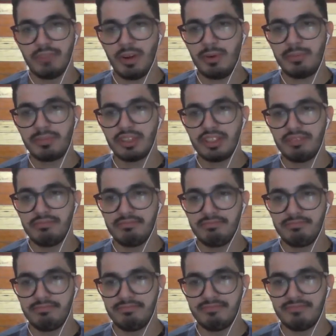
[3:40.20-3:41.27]
é um episódio
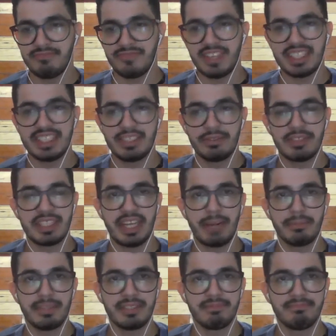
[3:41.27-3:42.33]
vazio,
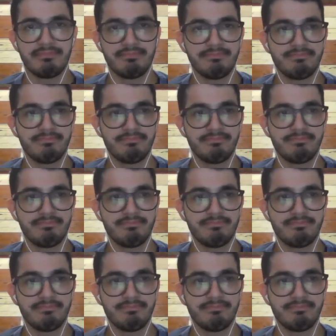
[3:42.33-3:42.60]
sabe?